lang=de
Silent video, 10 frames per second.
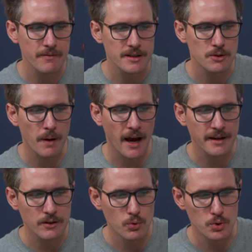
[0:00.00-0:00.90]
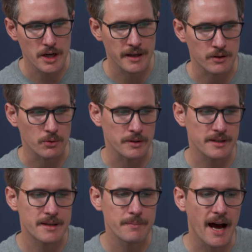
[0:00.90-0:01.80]
jeweils über einen Gutscheincode.
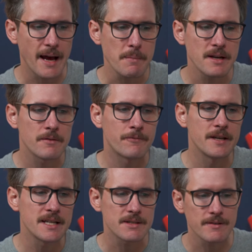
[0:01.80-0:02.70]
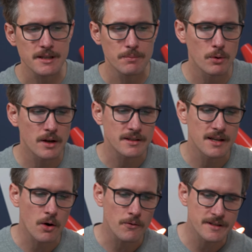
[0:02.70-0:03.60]
Es gibt einmal eine 24 Monate
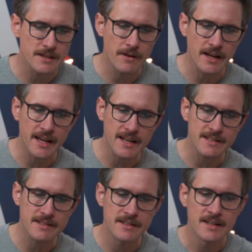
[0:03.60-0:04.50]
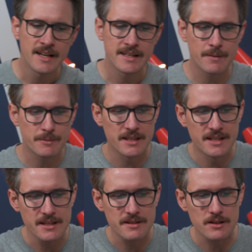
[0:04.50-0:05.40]
Laufzeitvariante, da habt ihr
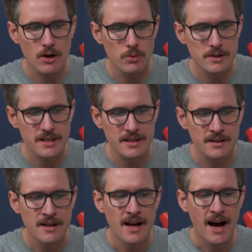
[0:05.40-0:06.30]
diesen Code hier,